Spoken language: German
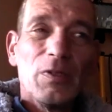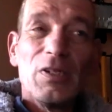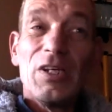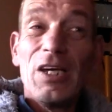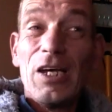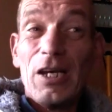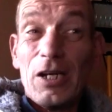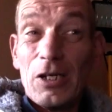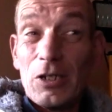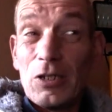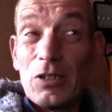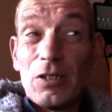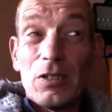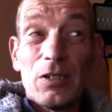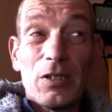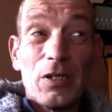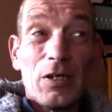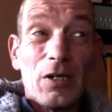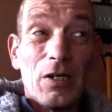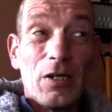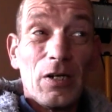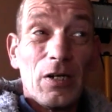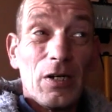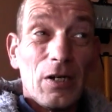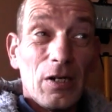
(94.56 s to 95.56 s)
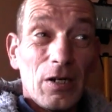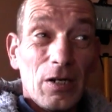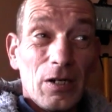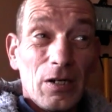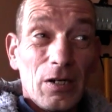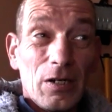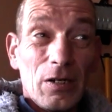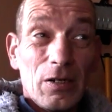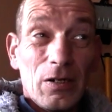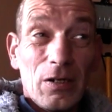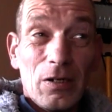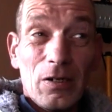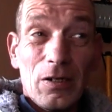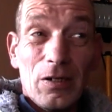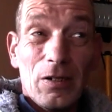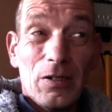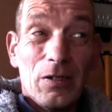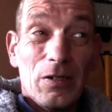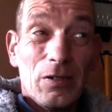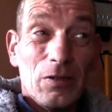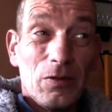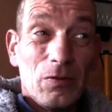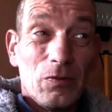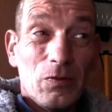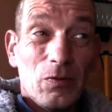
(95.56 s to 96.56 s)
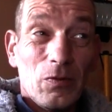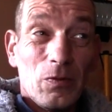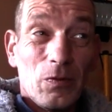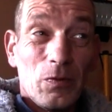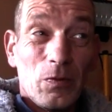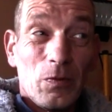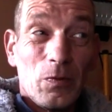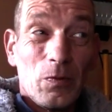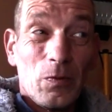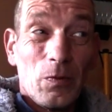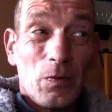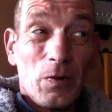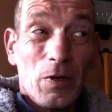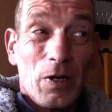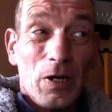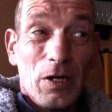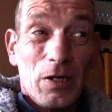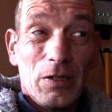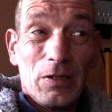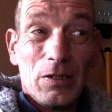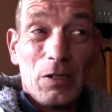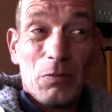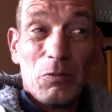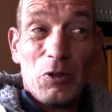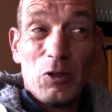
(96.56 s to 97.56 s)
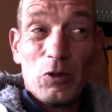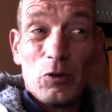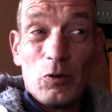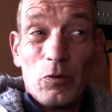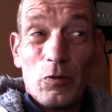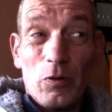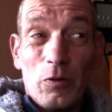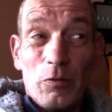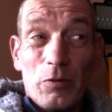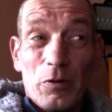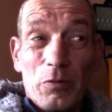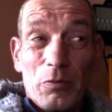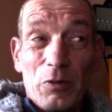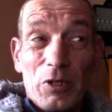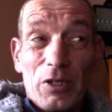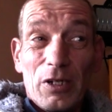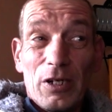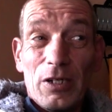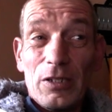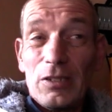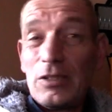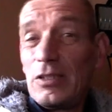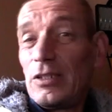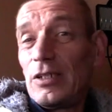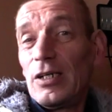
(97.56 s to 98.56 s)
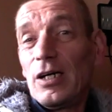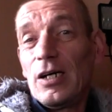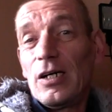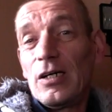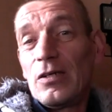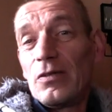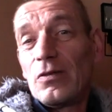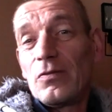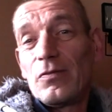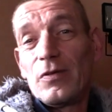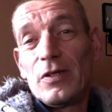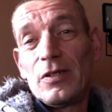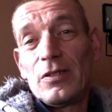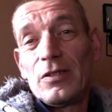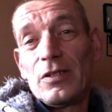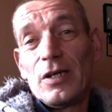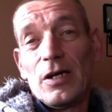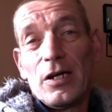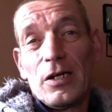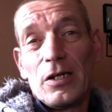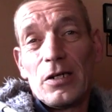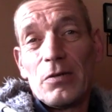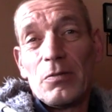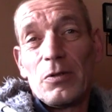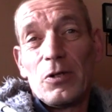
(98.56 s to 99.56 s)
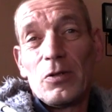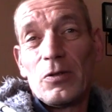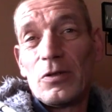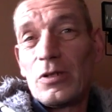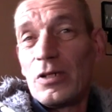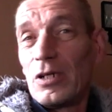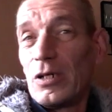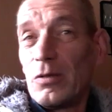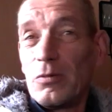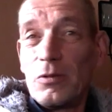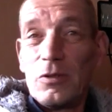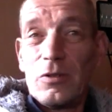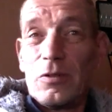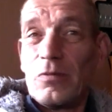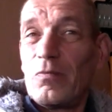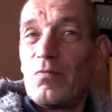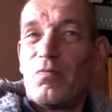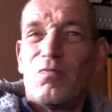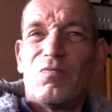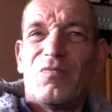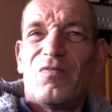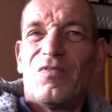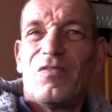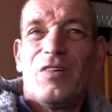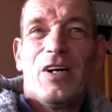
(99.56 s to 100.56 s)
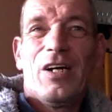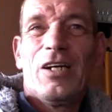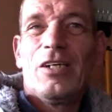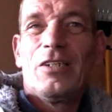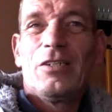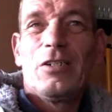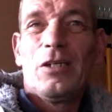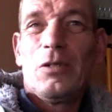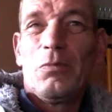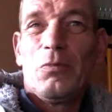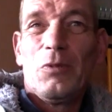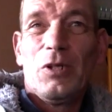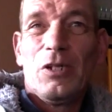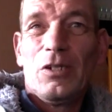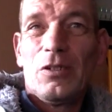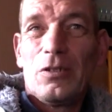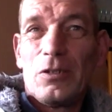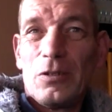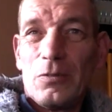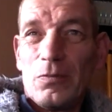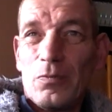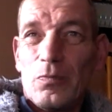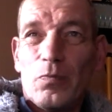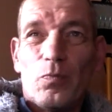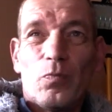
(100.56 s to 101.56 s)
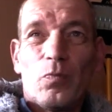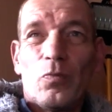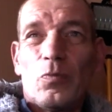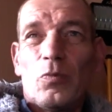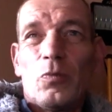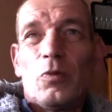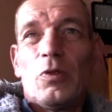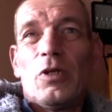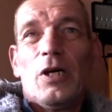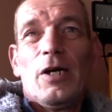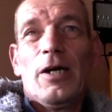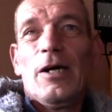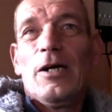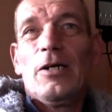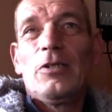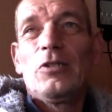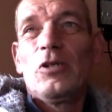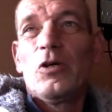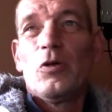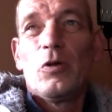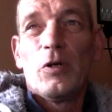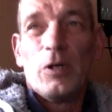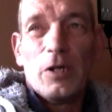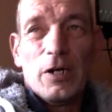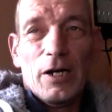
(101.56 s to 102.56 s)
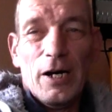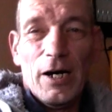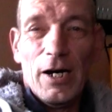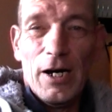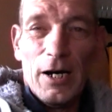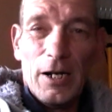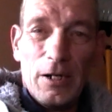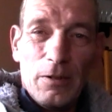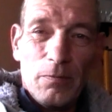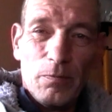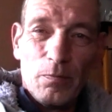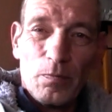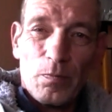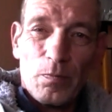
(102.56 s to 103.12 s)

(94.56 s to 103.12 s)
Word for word: äh, erst, äh, äh, ich sag mal so vor 35 Jahren ein Fenster eingebaut habe, war das eben nichts. Naja, ist auch egal.